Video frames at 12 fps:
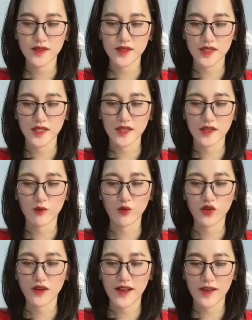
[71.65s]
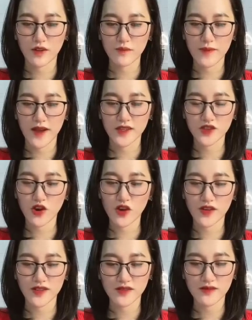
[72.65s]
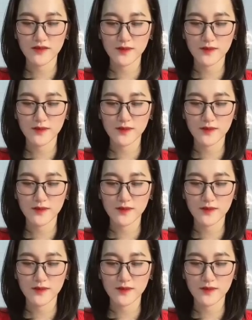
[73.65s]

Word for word: Dì còn muốn gà con bé cho con ấy chứ